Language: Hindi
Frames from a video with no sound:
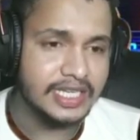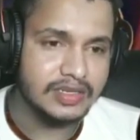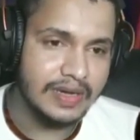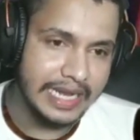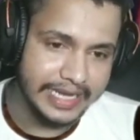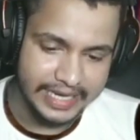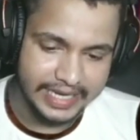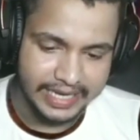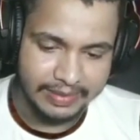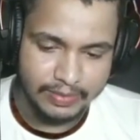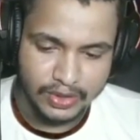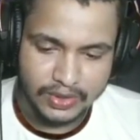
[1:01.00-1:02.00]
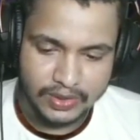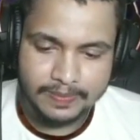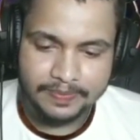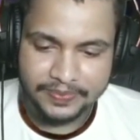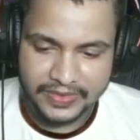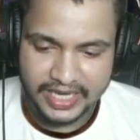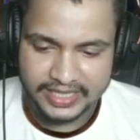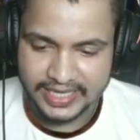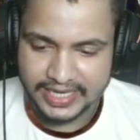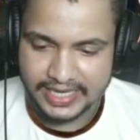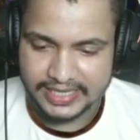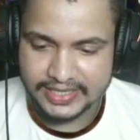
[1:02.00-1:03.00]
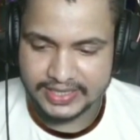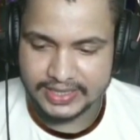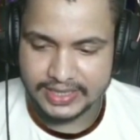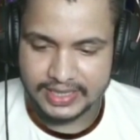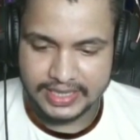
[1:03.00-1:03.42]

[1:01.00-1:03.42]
दस दस वाला ही करेंगे हम लोग देखते हैं गाइस